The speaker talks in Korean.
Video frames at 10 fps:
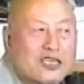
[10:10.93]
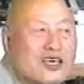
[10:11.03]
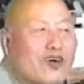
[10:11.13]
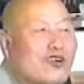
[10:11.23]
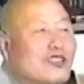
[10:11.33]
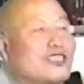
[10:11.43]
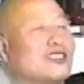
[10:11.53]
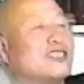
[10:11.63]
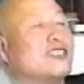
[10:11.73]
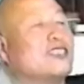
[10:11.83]
그러니까 오늘
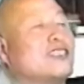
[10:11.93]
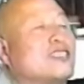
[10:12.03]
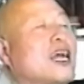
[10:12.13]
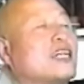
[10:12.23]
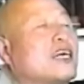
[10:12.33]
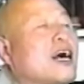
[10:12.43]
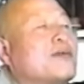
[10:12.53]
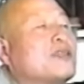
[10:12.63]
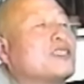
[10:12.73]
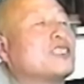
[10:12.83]
든든한
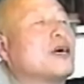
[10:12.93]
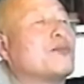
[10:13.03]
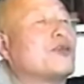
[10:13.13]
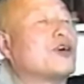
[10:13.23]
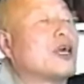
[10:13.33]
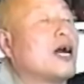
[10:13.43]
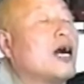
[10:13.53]
감을 치다 보면